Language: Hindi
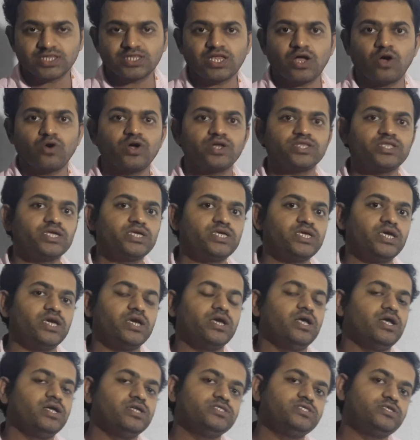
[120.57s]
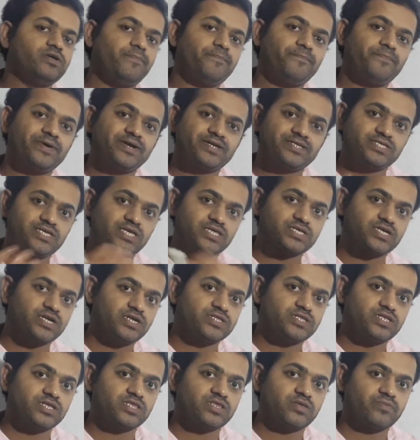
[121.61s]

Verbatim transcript: कितना होगा देखिए जब परचेस करते